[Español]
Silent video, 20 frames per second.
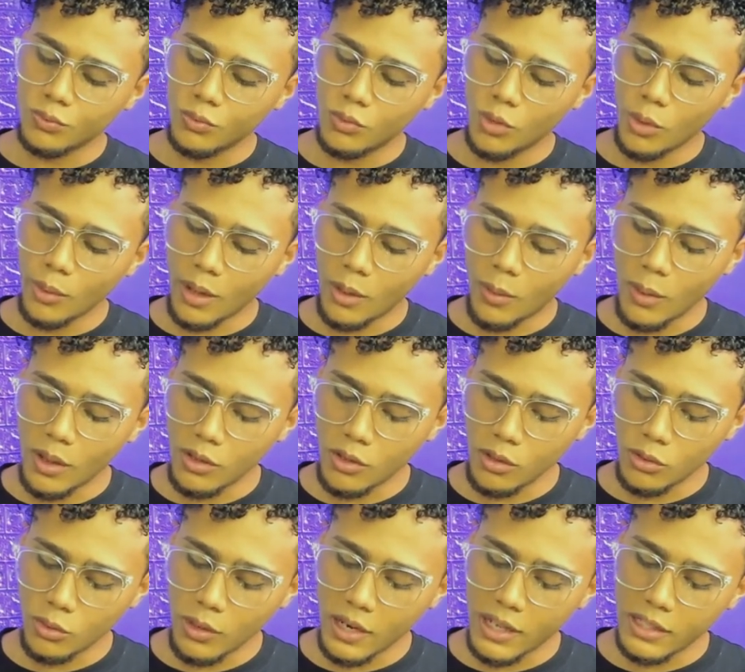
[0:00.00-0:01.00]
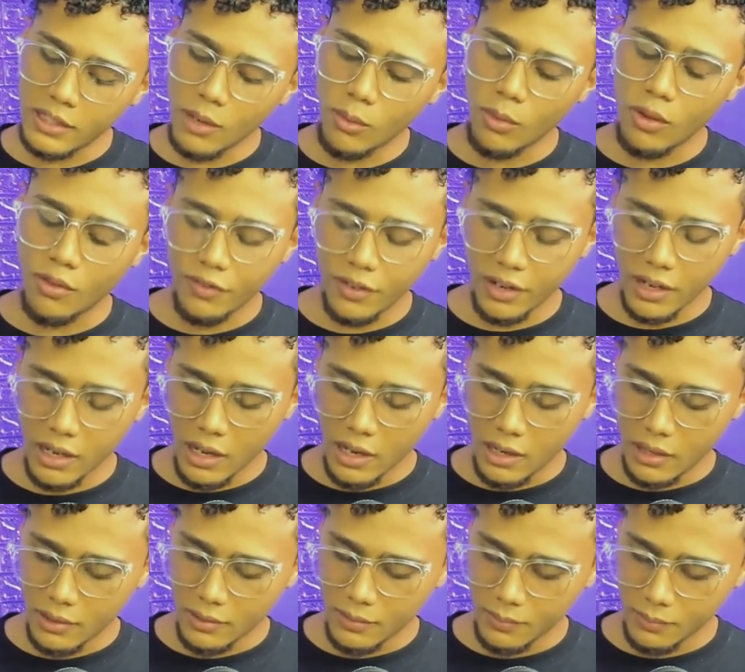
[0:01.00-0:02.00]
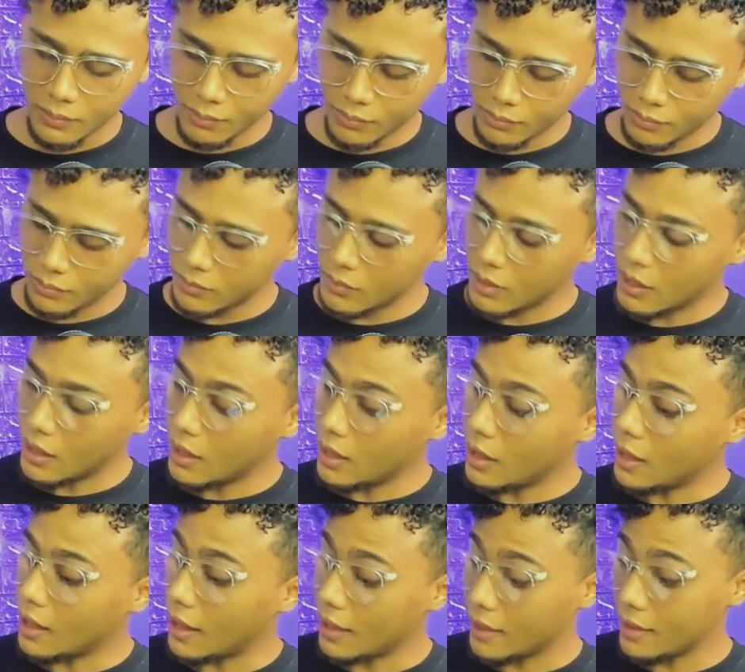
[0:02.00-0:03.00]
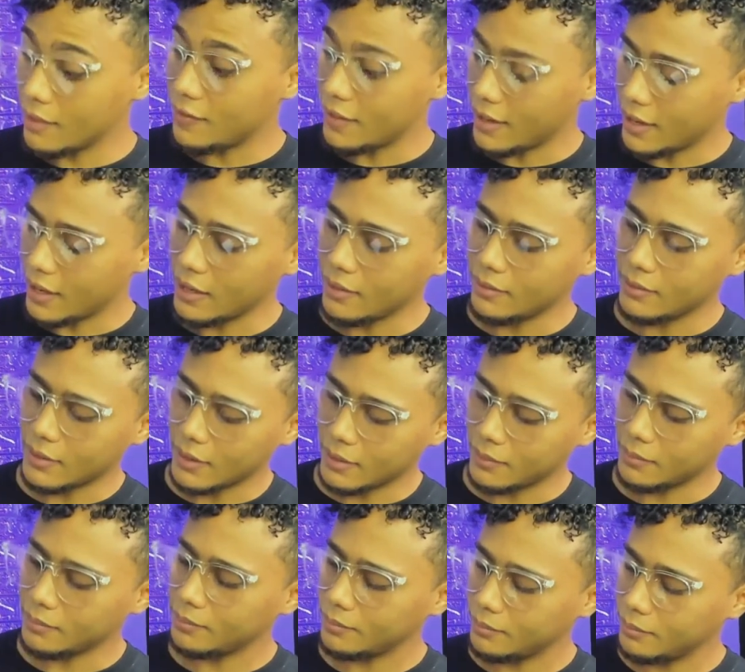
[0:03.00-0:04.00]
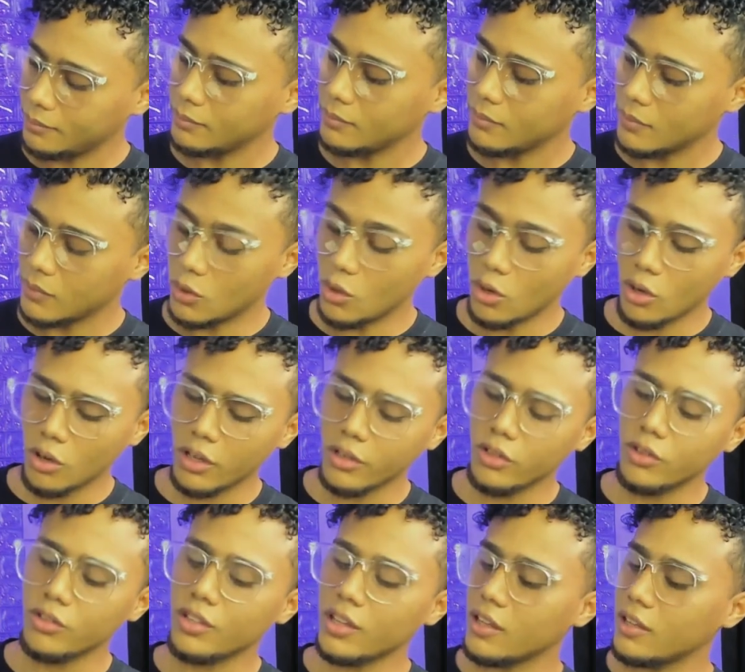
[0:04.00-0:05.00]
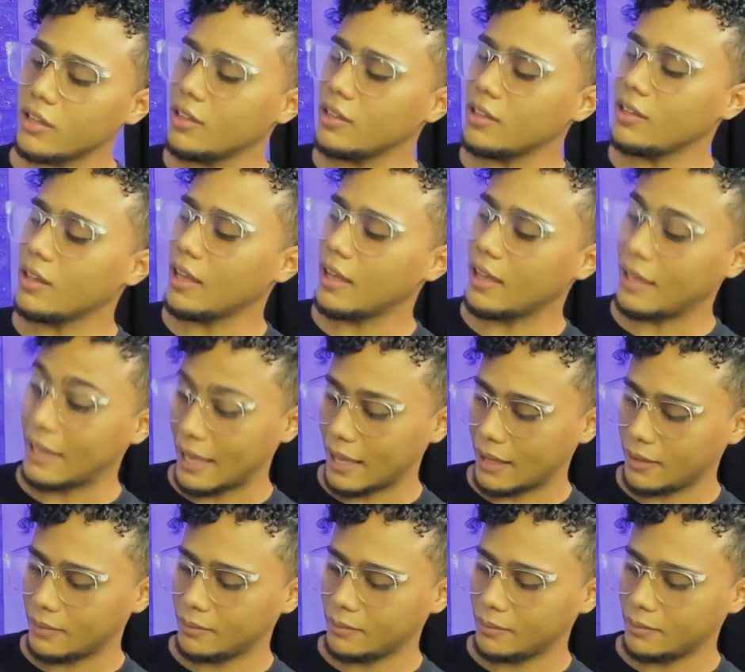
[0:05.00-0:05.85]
Tú ves cuando tú le echas agua fría. Ajá. Es diferente. Yo lo que no sé decirte en qué.